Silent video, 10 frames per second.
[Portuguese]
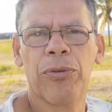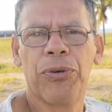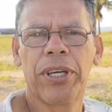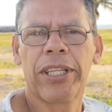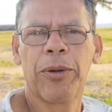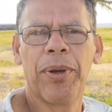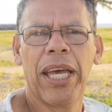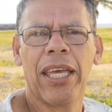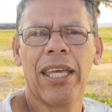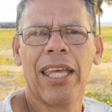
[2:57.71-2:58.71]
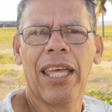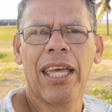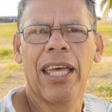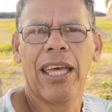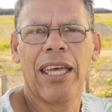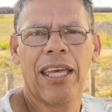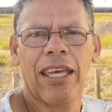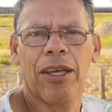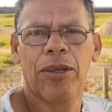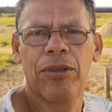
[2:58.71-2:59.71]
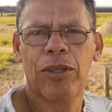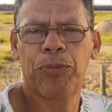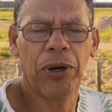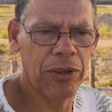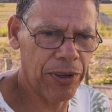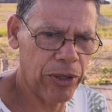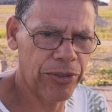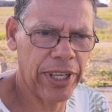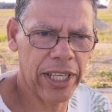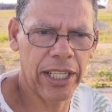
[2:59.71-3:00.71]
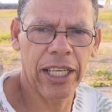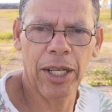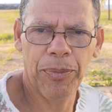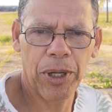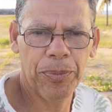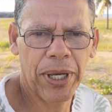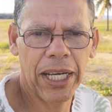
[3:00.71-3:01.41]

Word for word: vivo aqui também. E vocês podem ver no Instagram dele, pode